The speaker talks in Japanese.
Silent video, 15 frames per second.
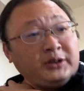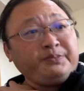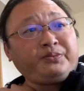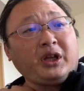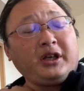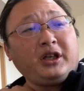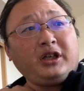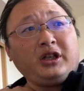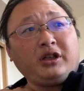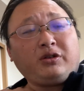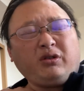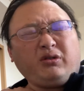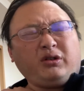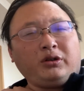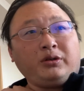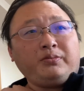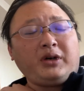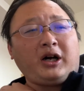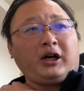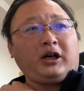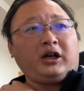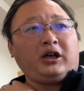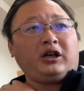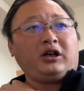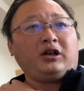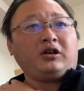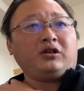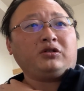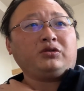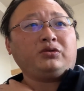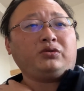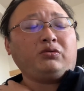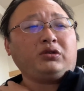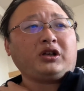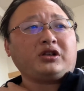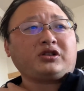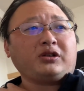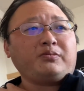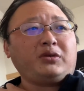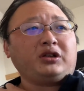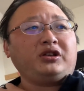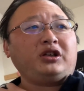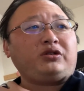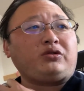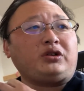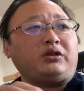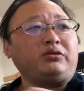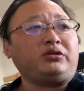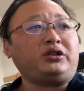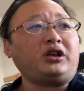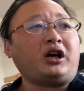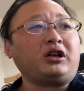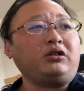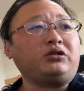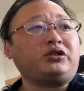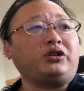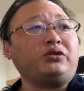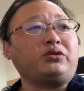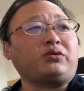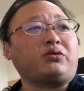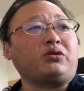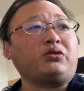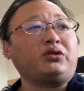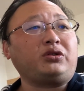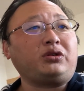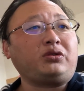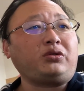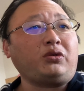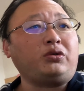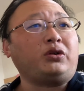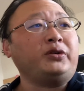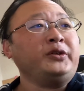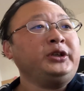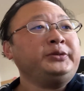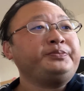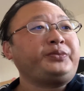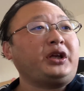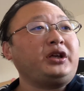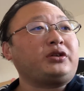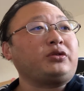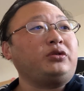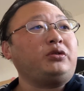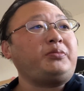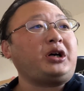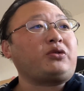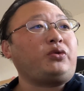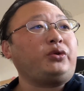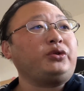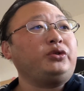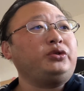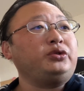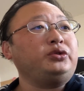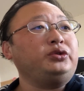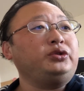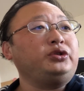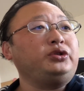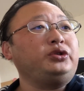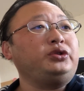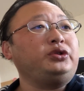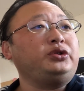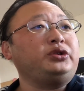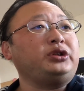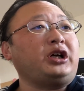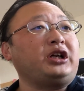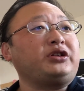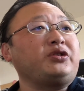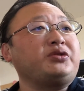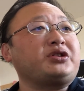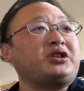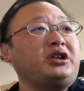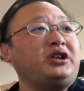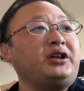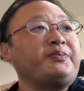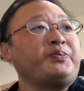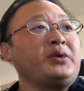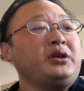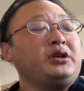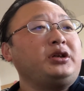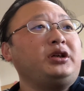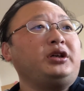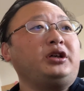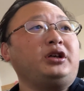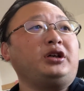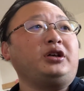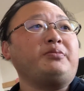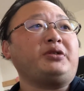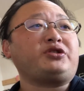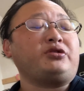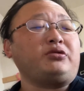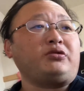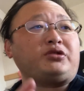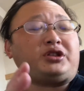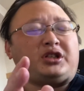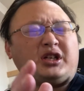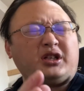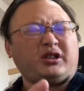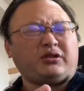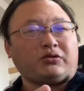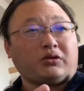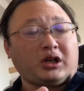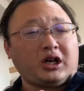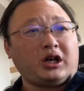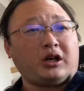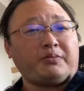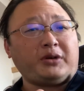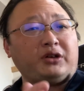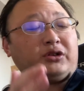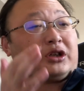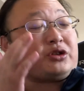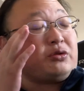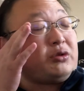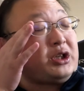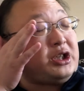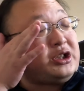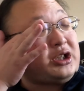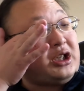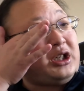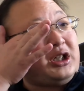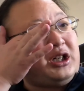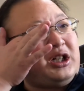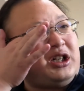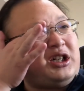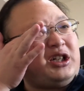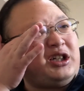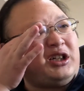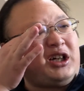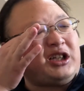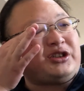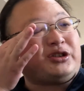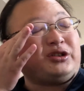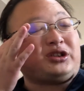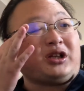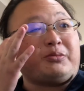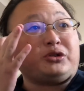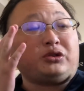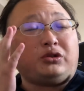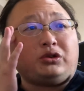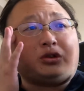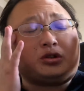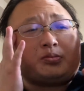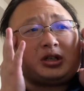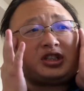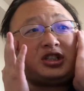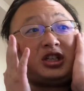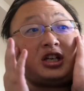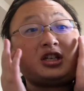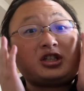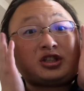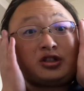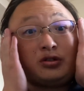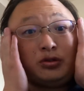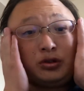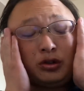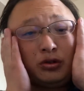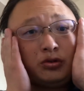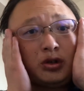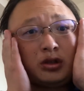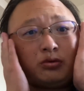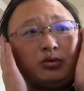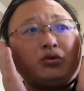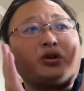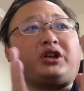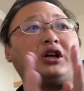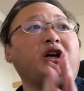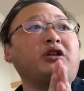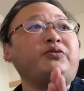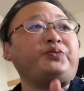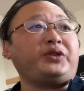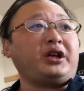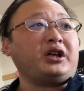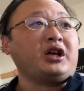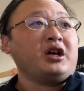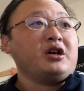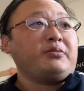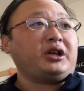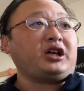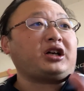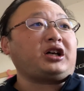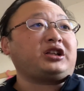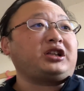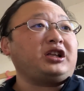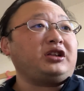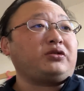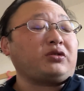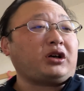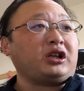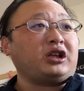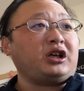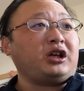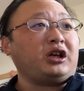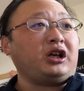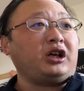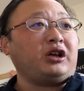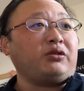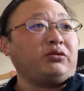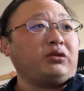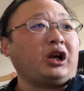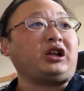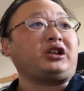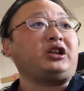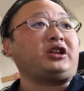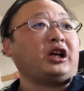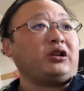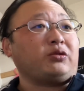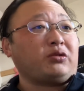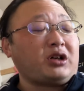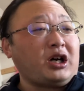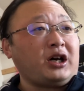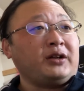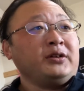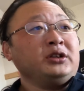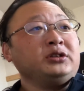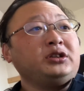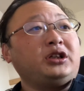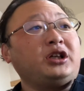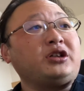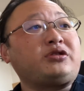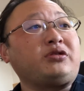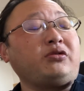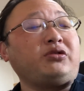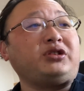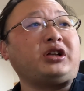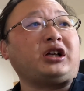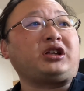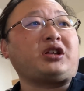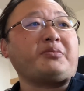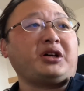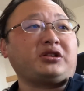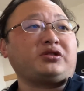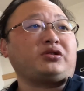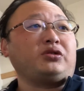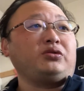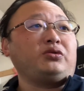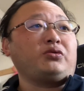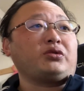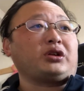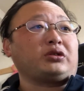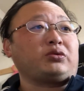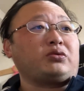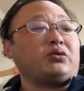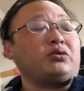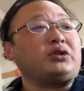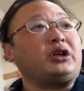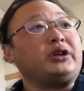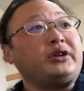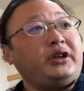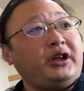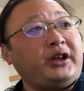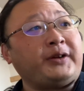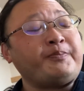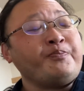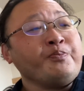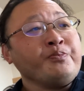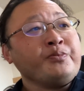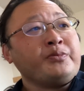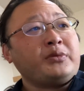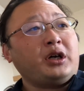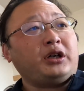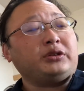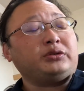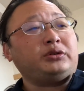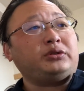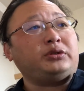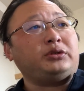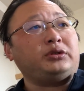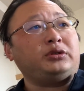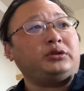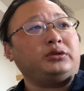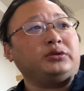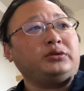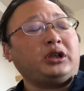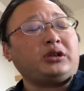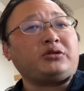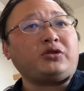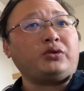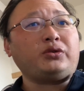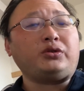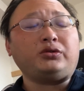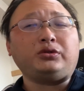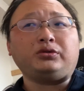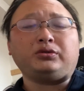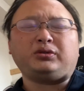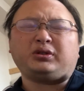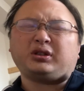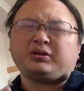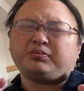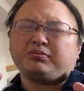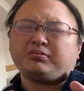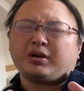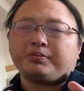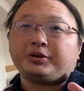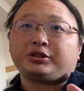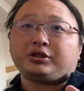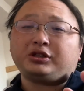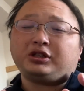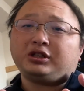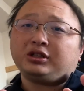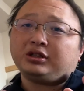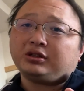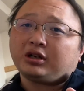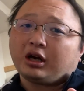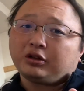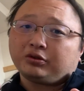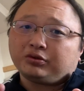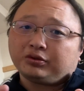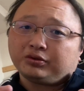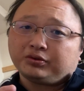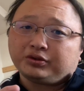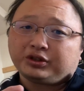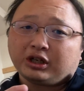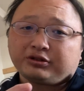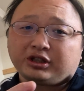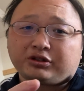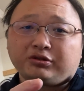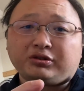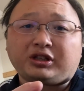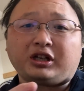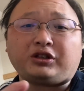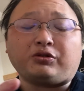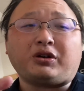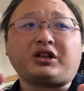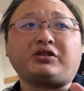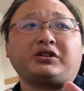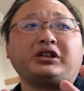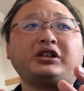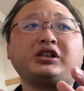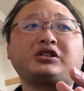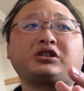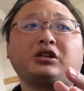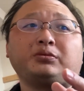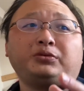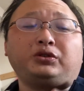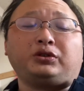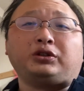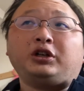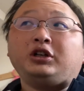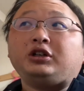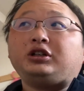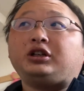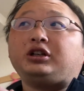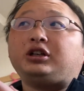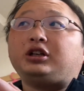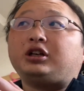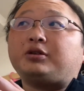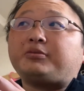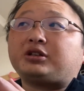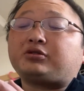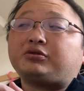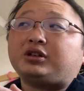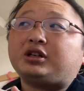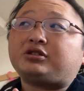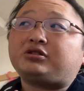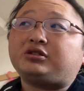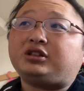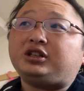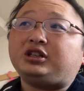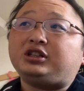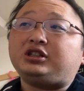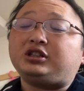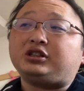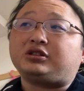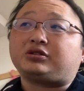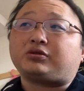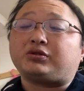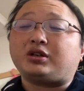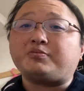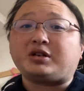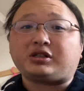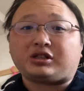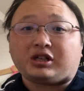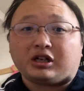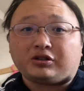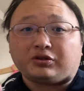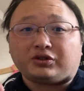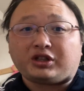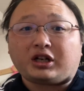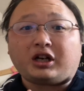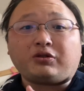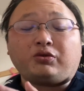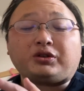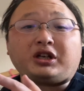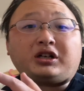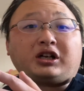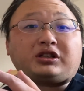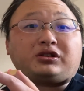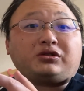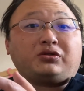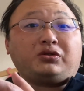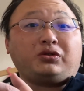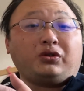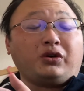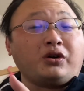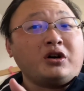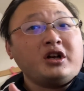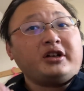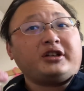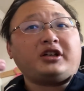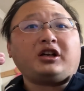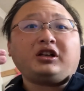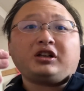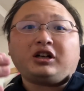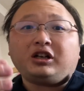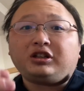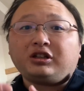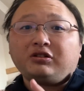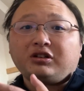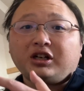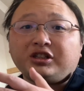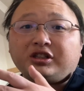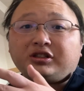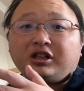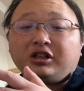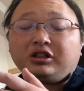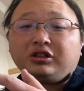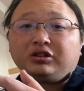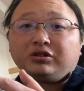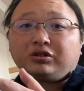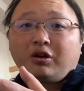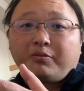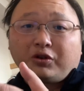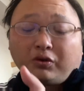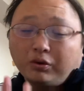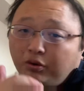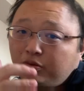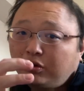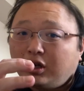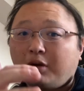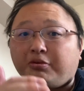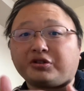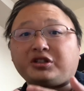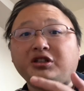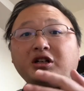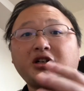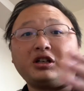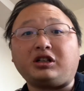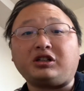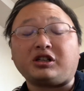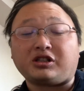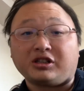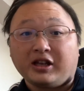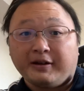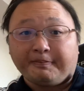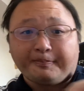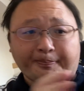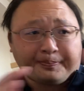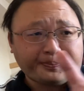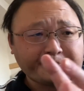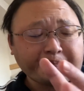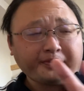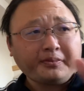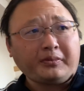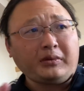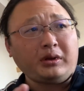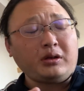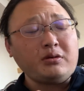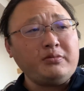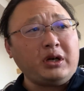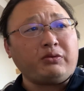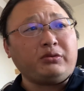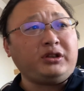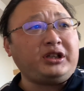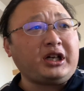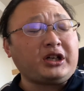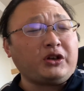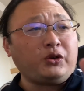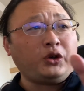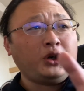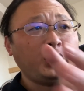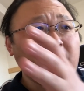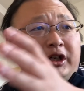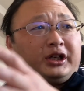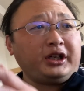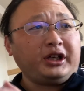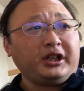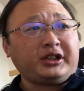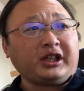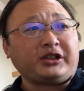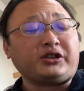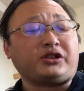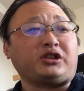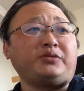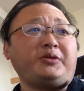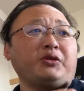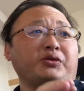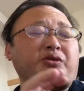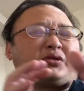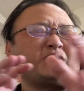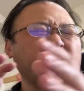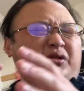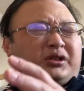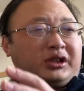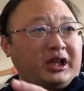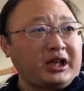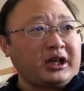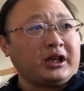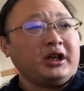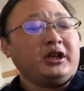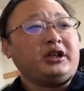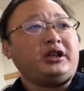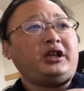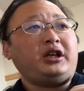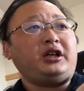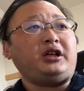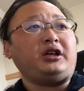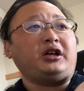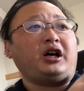えー、と、まあ、あどうなんですかね、まあ、ネットで売ってはるっていうところと、えっ、ー、と、まあ、こういう、なんていうんですかね、えー、まあ、就労支援とか、まあ、言うたら障害者が作ったものを、まあ、支援しようっていうような動きがあるんで、まあ、百貨店とかで、えー、売られていたりとか、えー、するようになってますっていうようなところなんで、あのー、なんかそういう、まあ、別に、あのー、弱者救済というわけではないですけども、えー、まあ、その SDGs といいますか、その社会貢献活動をやりたがってる会社さんともこうコラボしながらですね、まあ、売り上げを、えー、立つ術を作って、で、